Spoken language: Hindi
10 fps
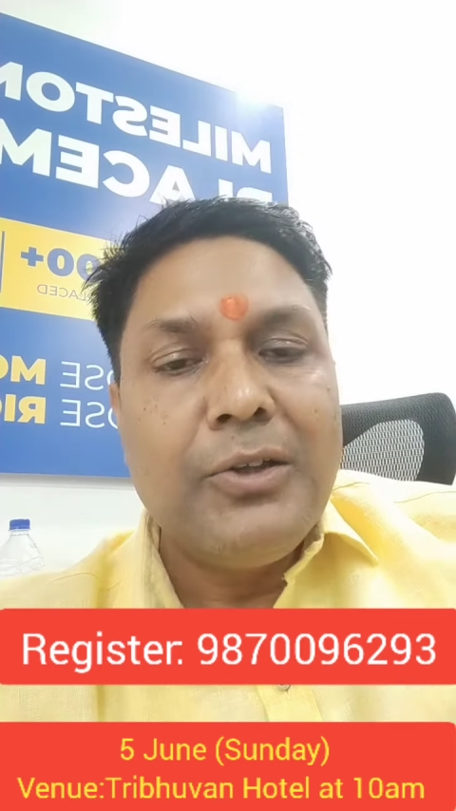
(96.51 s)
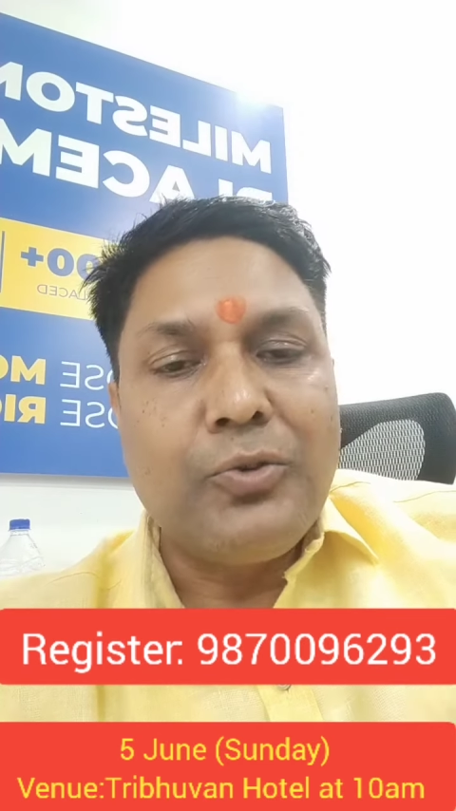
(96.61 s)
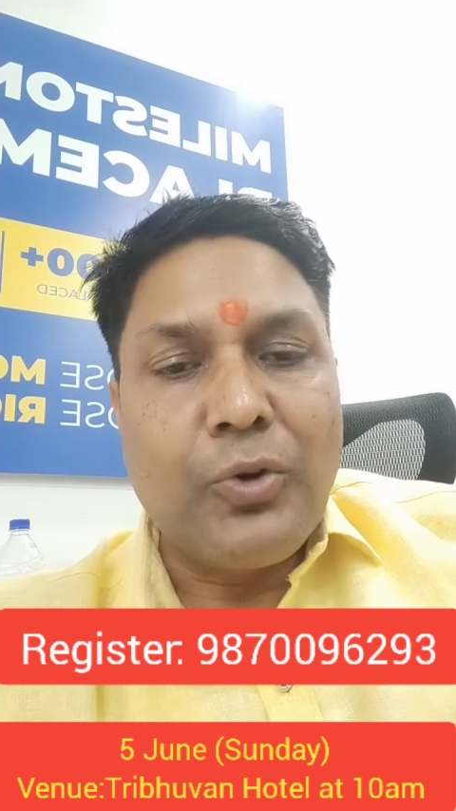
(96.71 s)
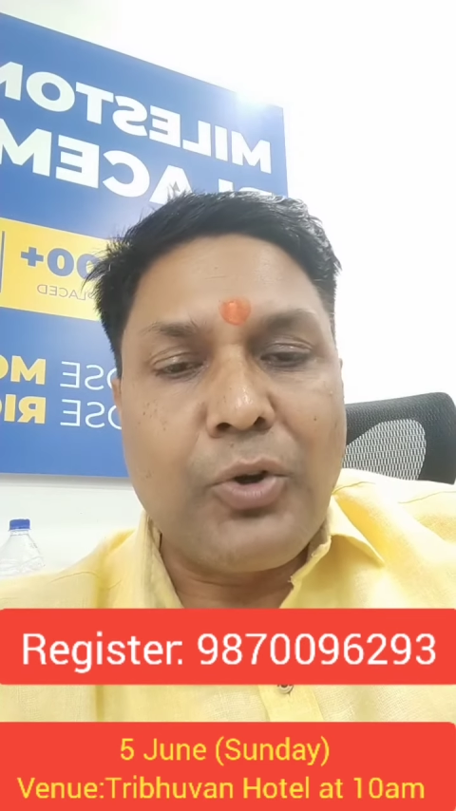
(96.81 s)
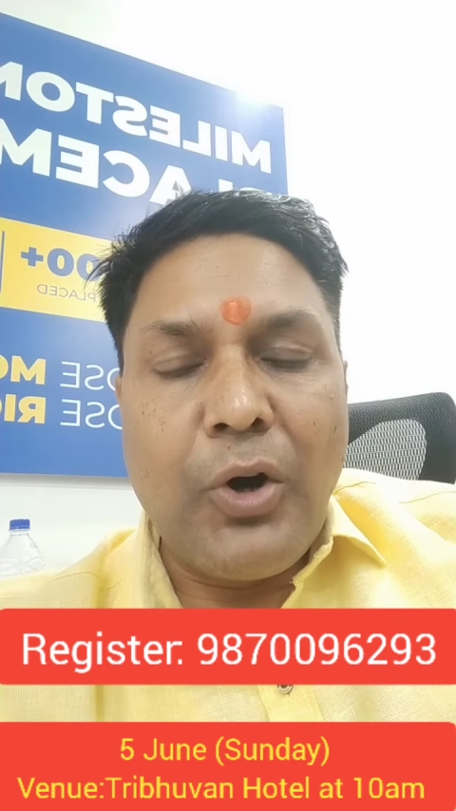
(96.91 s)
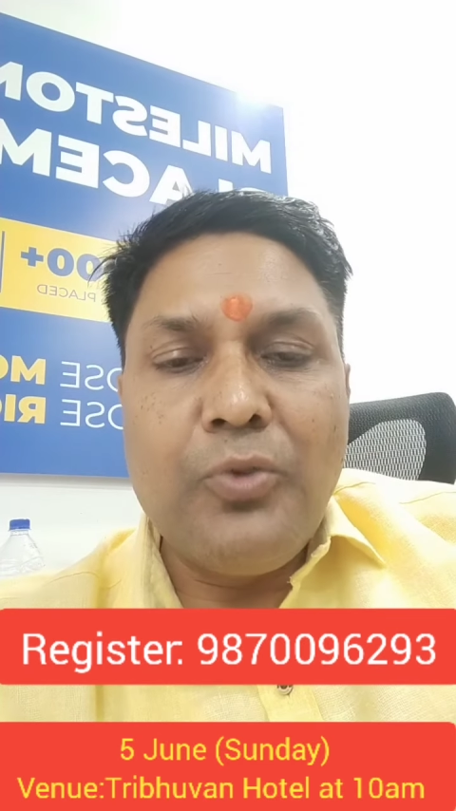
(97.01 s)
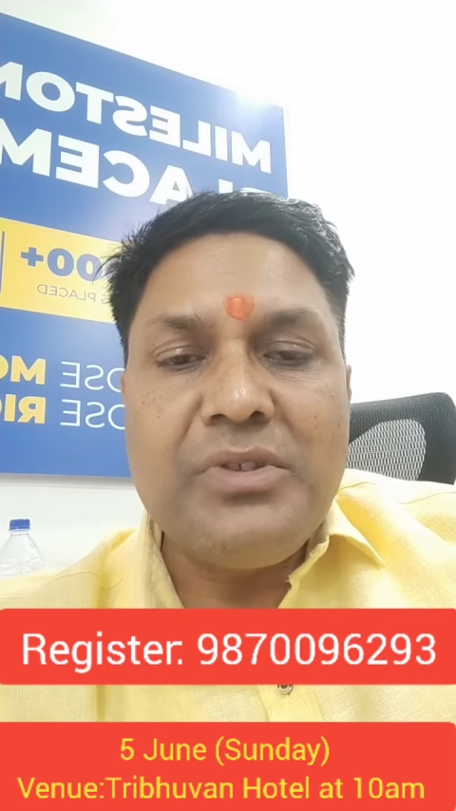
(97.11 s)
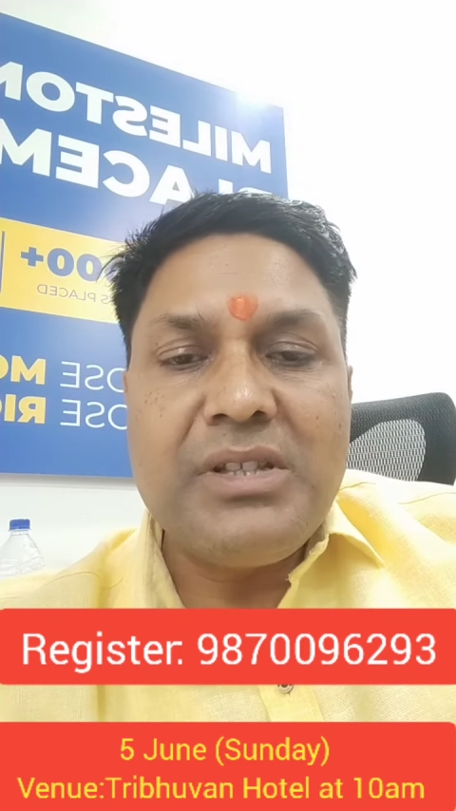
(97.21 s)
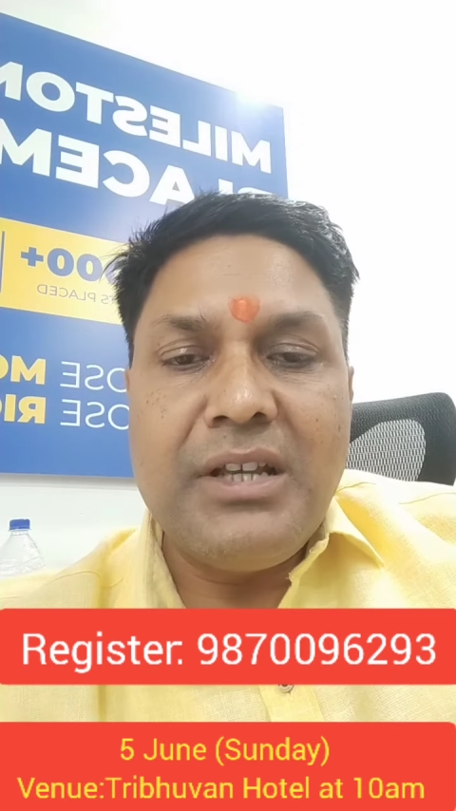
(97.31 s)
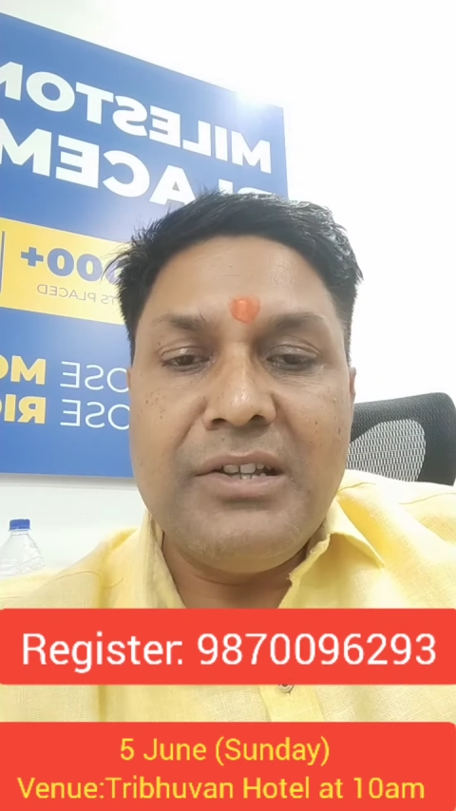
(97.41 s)
तो कौन
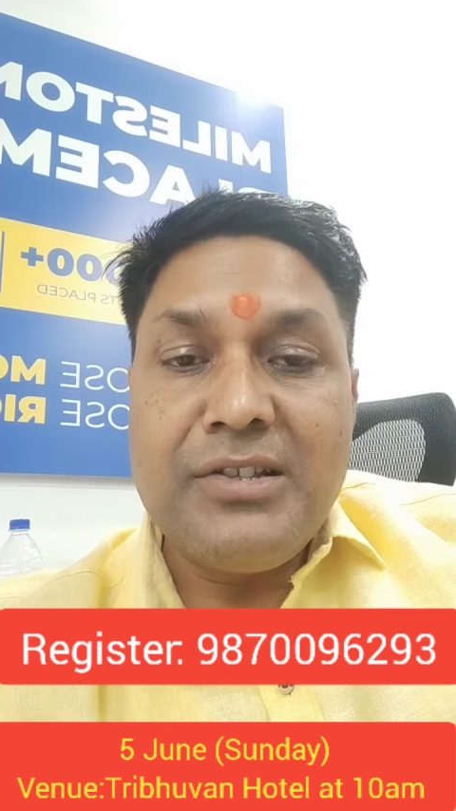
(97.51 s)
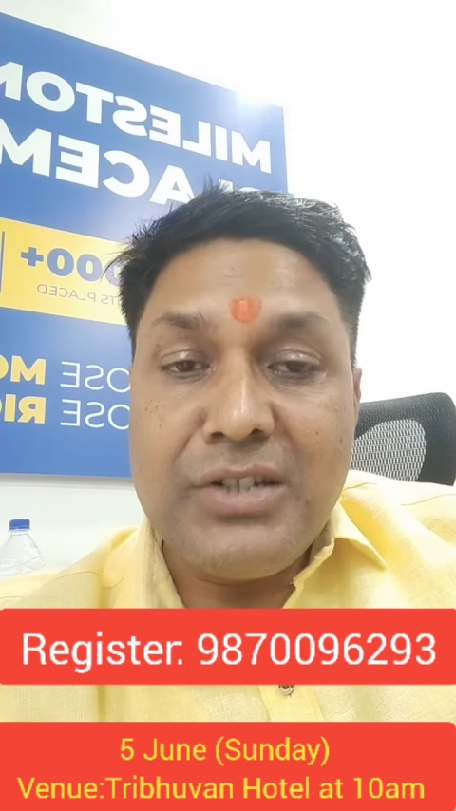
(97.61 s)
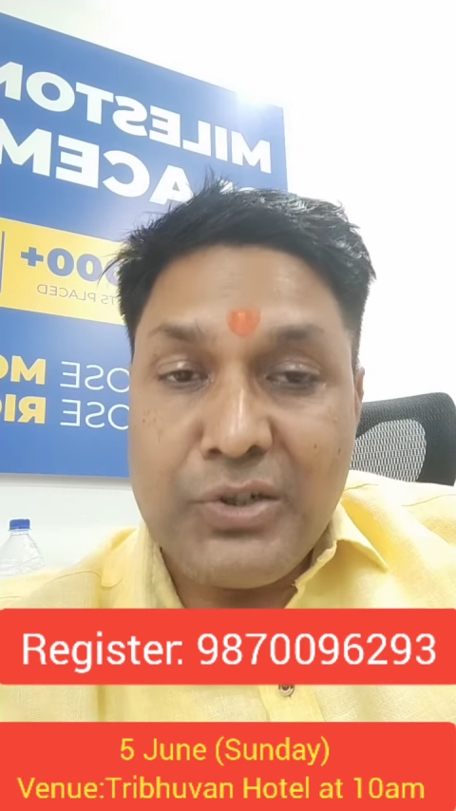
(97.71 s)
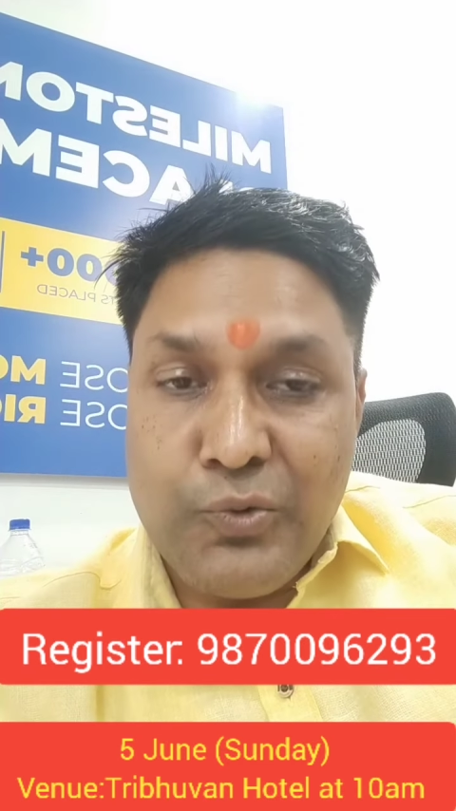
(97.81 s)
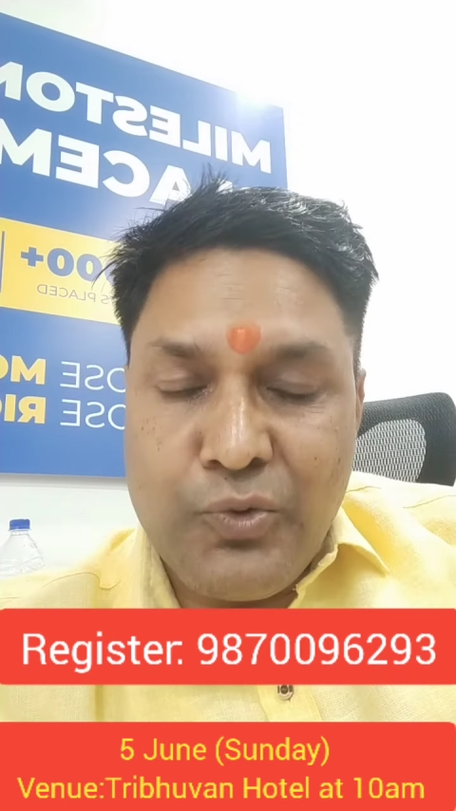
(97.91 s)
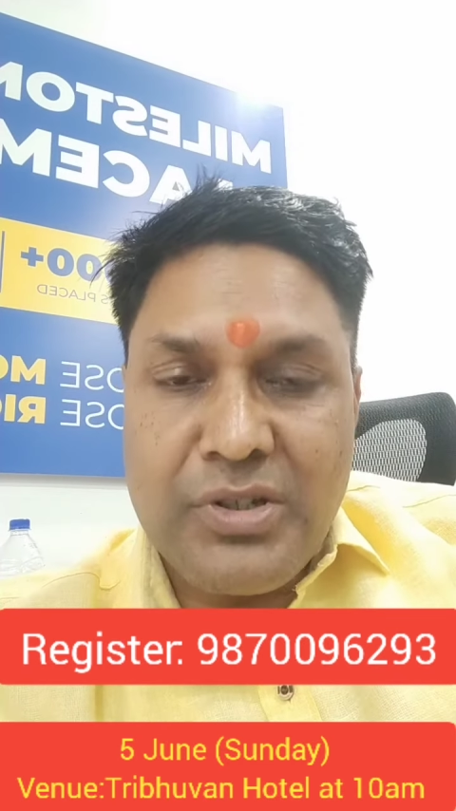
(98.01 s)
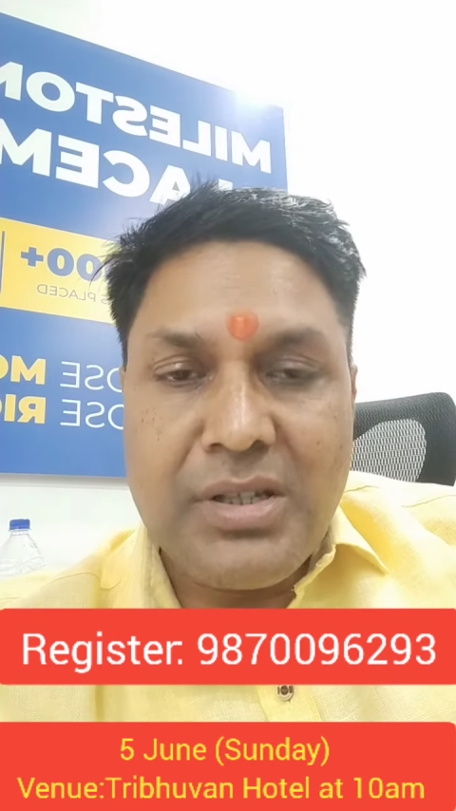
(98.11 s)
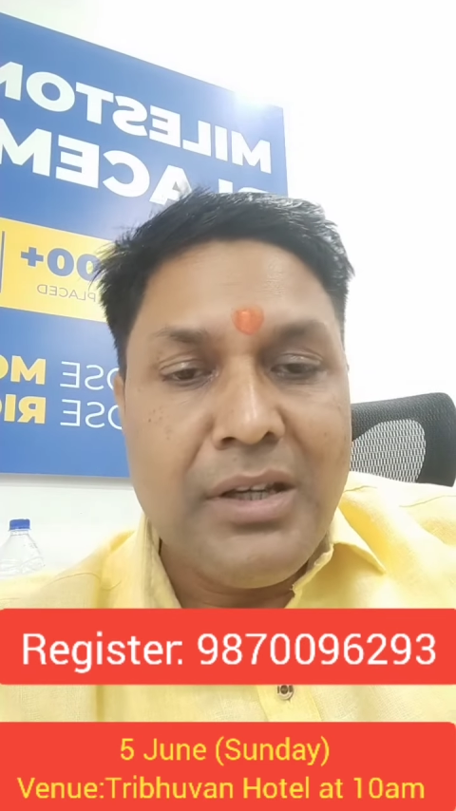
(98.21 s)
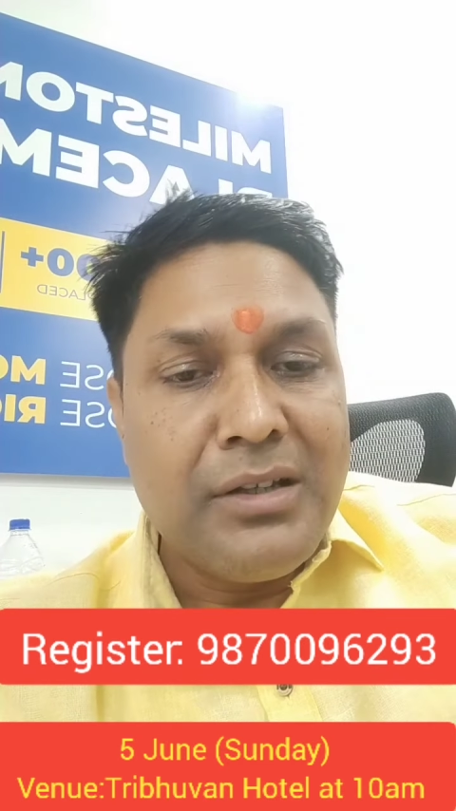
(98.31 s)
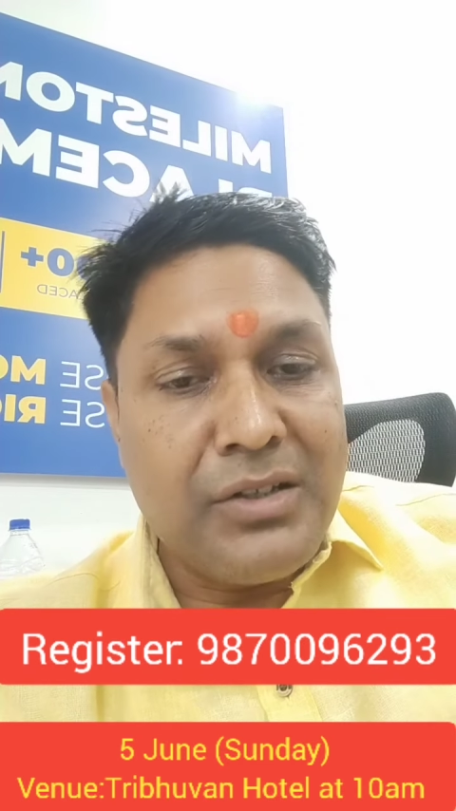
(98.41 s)
से इंस्टीट्यूट्स